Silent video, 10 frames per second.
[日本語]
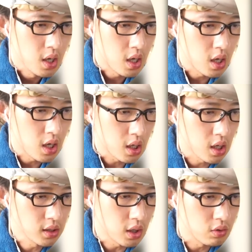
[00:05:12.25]
えー、
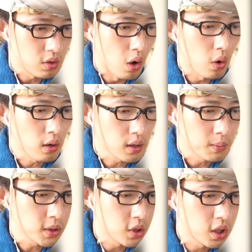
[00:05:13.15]
現在のデータ、他の
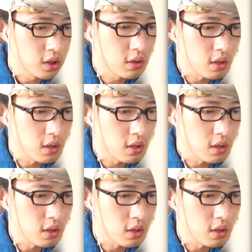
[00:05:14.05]
端末に引き付